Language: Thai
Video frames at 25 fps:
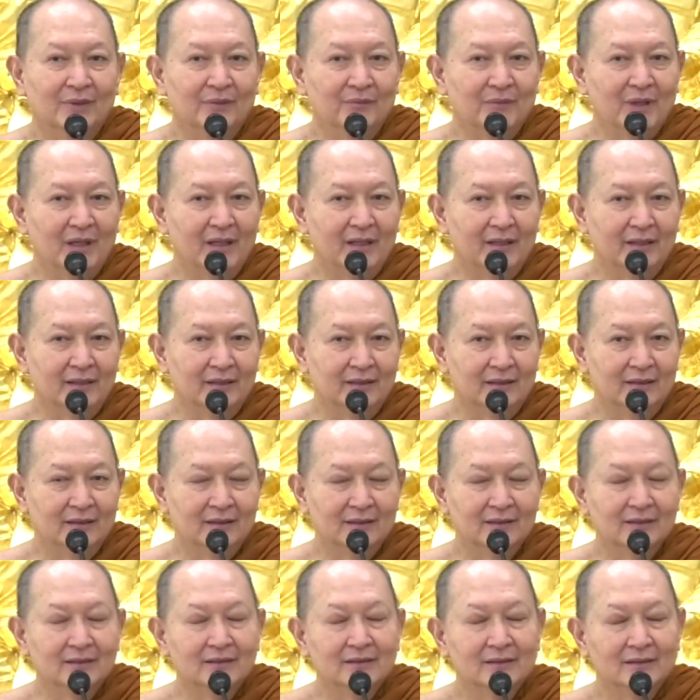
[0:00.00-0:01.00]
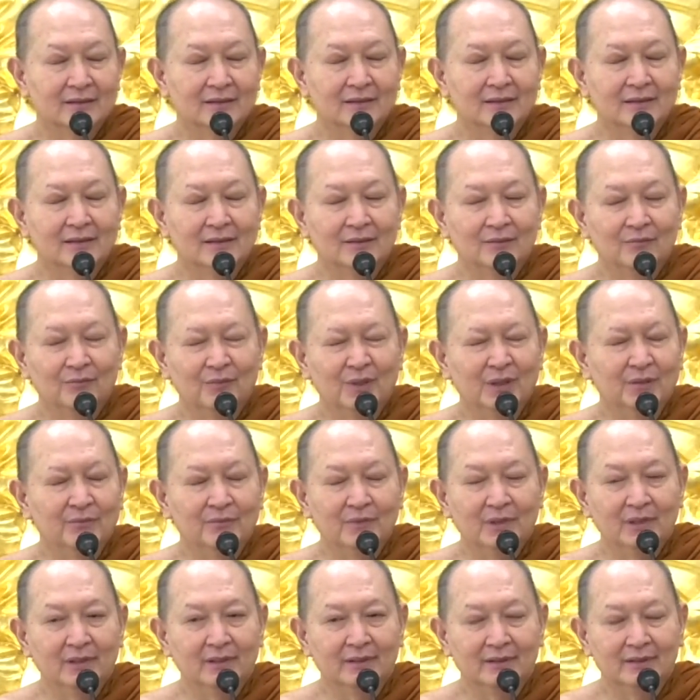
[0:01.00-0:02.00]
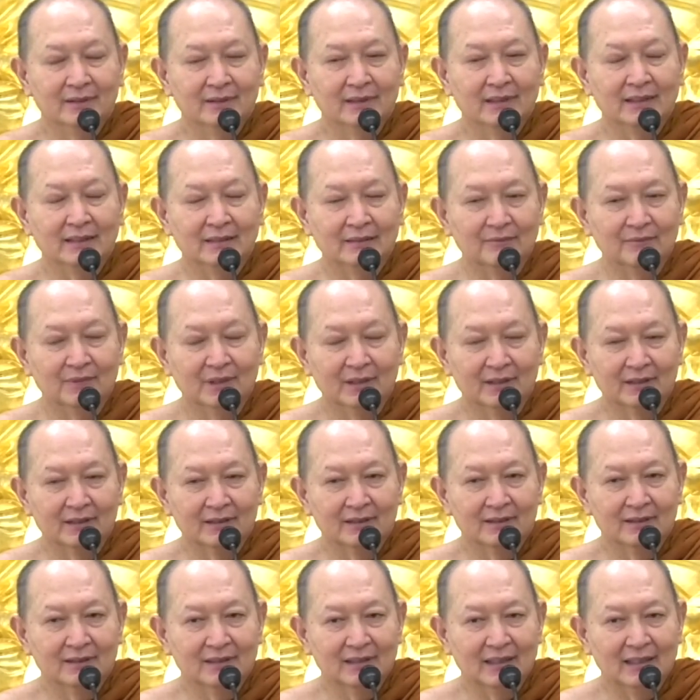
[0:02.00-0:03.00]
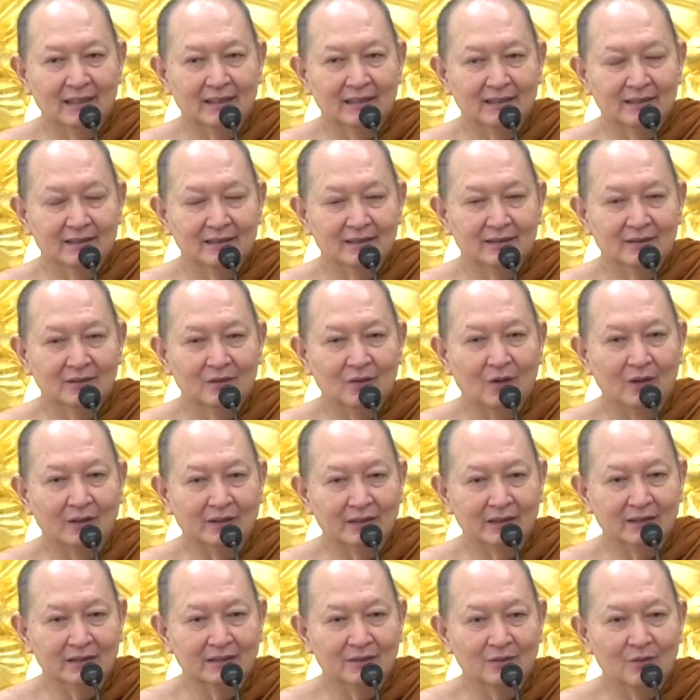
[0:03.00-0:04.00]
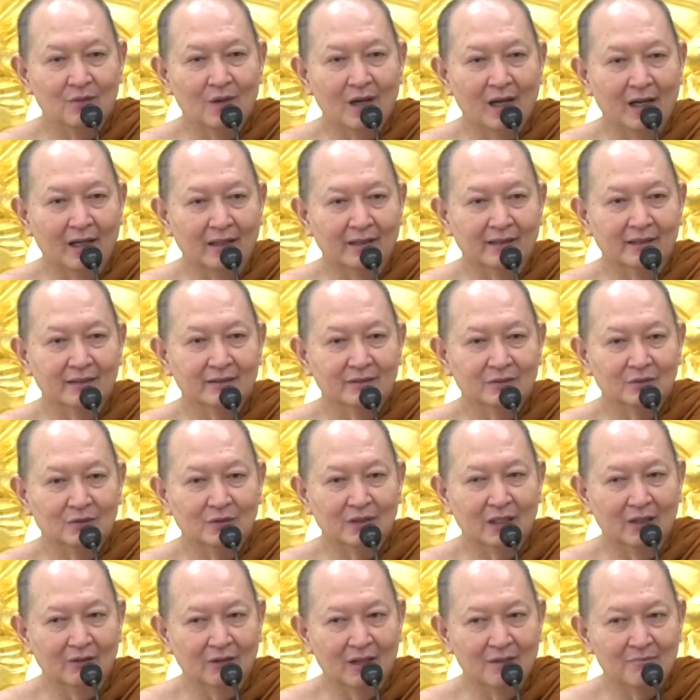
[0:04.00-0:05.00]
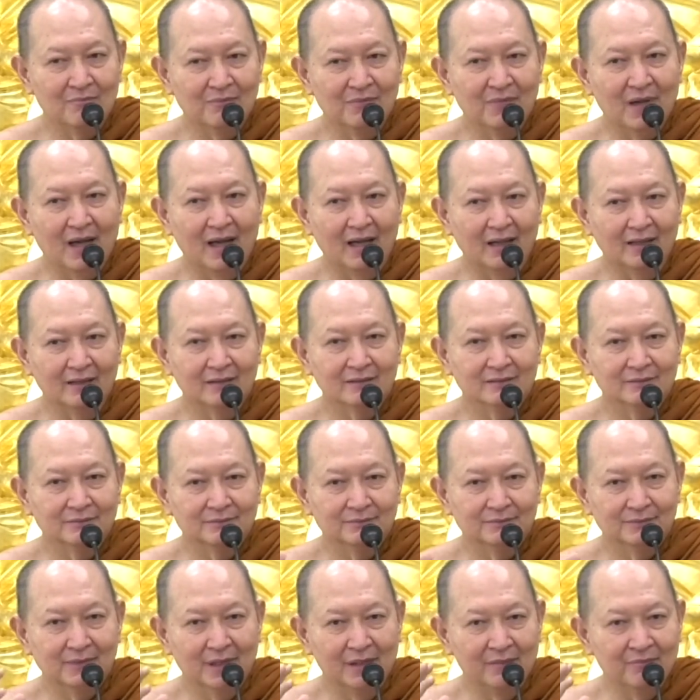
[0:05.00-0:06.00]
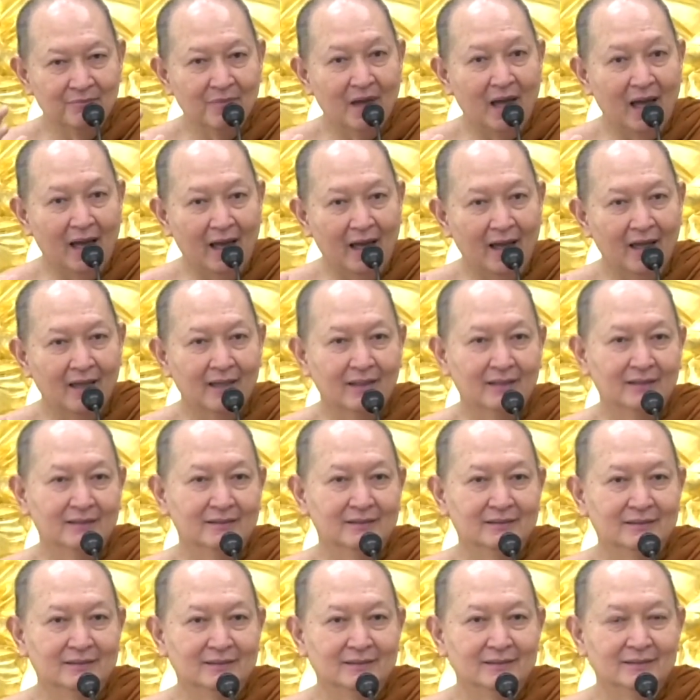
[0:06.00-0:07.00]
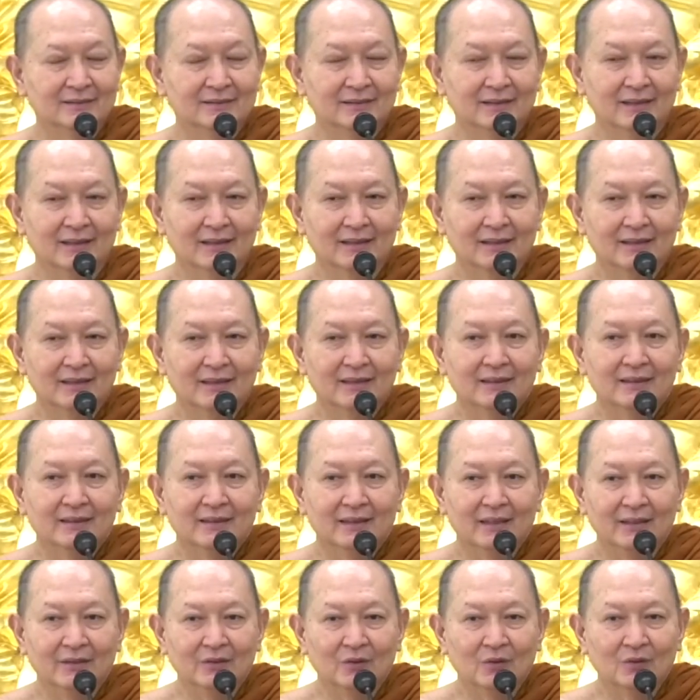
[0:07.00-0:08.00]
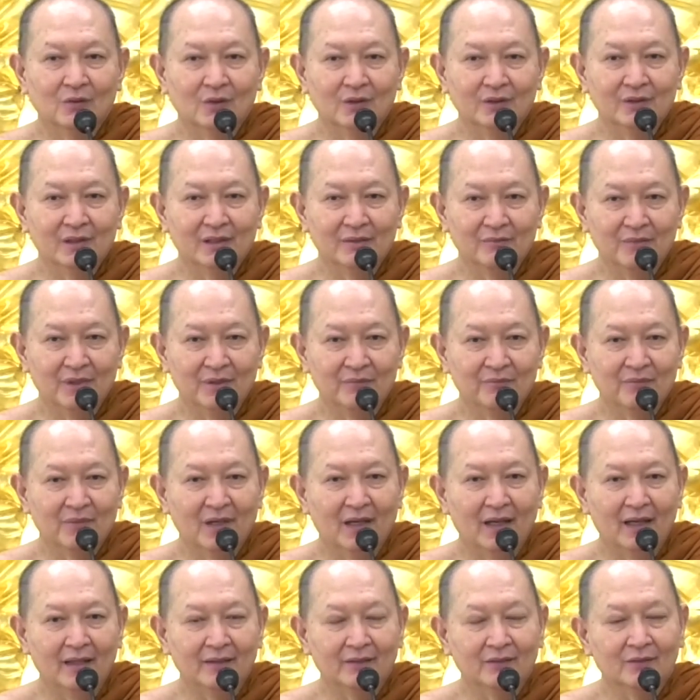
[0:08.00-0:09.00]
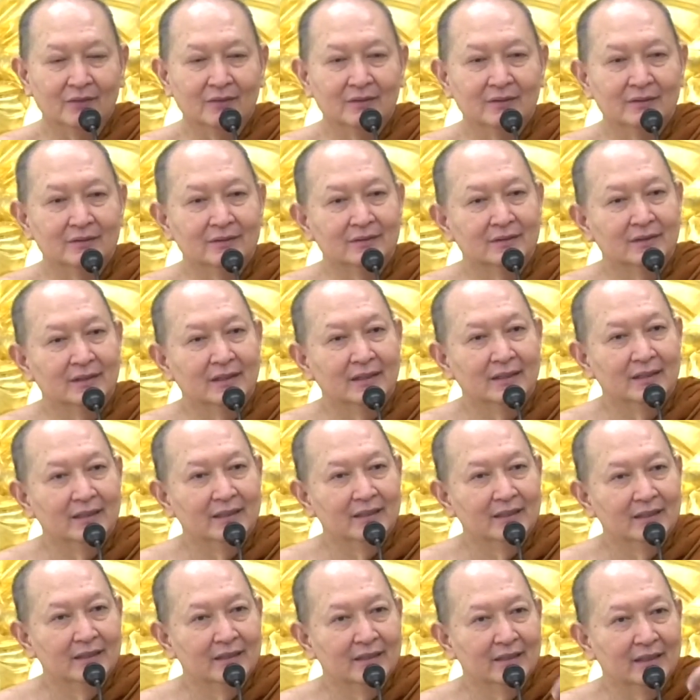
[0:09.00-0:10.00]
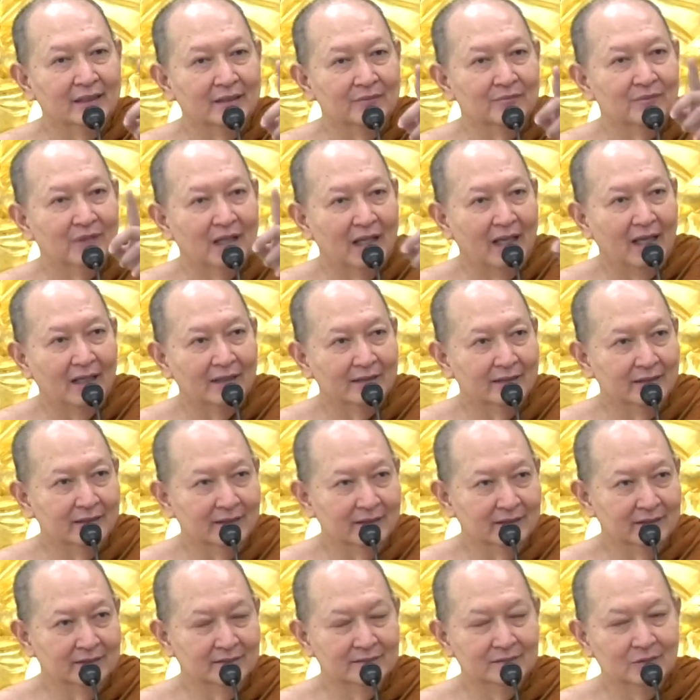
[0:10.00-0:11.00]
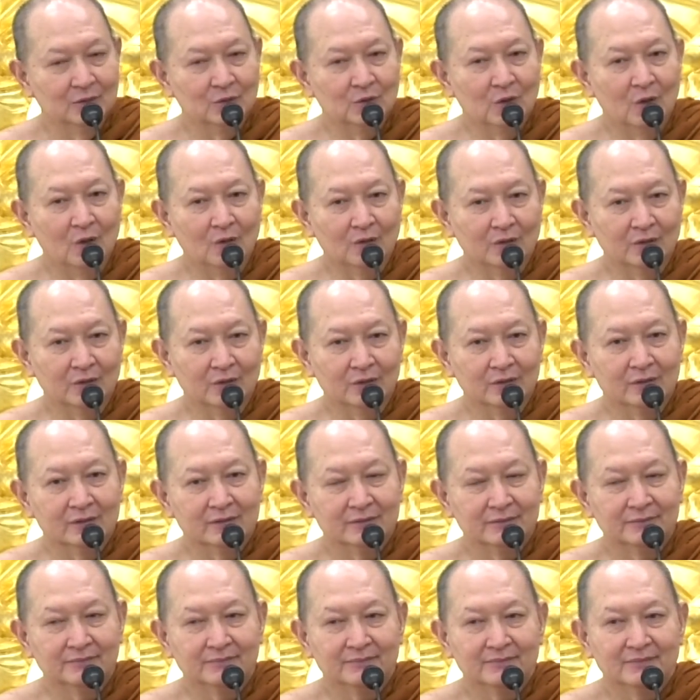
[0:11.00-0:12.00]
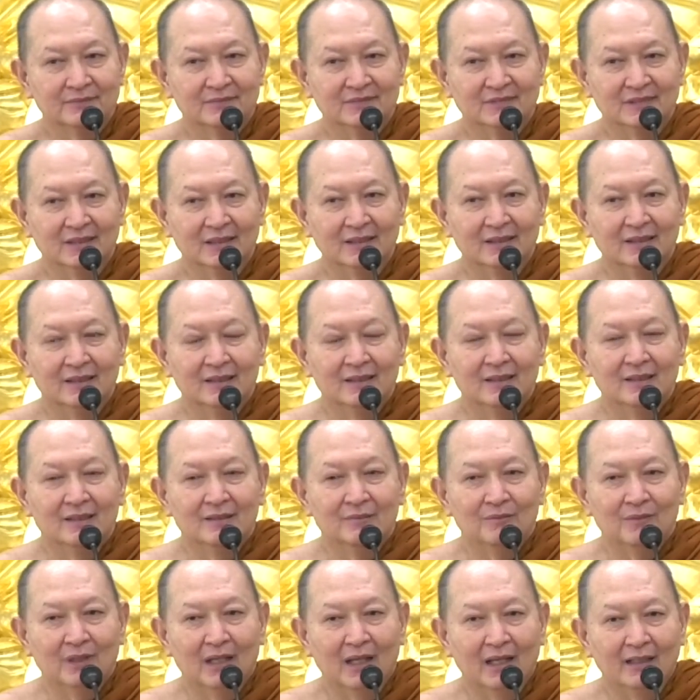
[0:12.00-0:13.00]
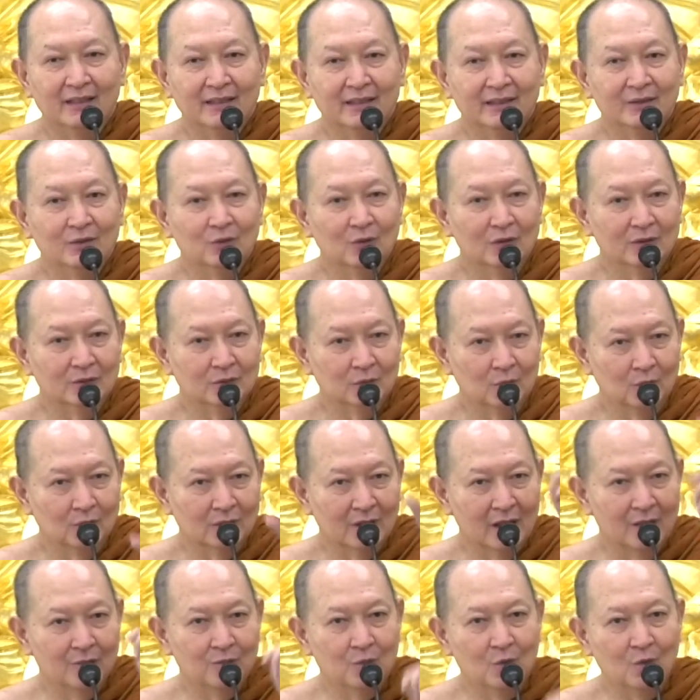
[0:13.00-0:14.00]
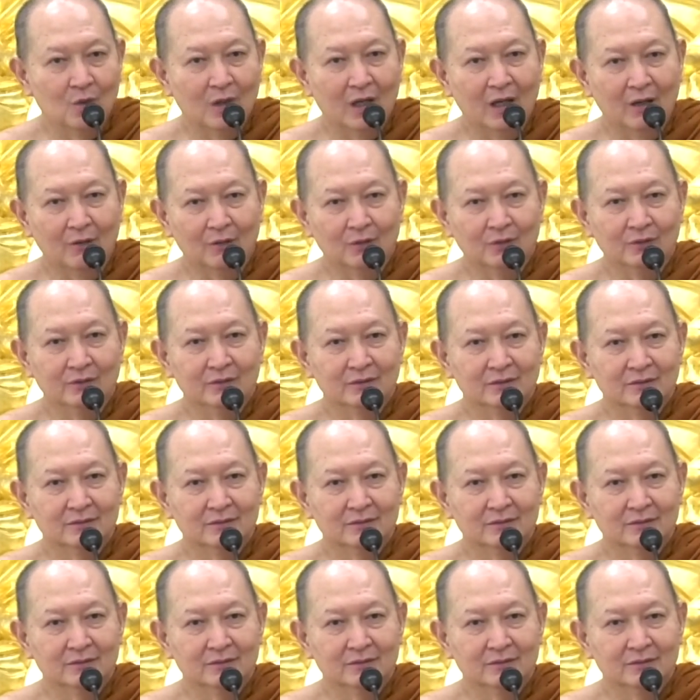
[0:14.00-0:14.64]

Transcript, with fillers: มันไปมืดมืดตื่นมาก่อนจะสว่างนะอยู่แถวลำปางเป็นป่า ในยุคนั้นยังเป็นป่า อยู่ เห็นพระเดินทุดงอยู่ พระนี่ตัวสูงเท่าภูเขา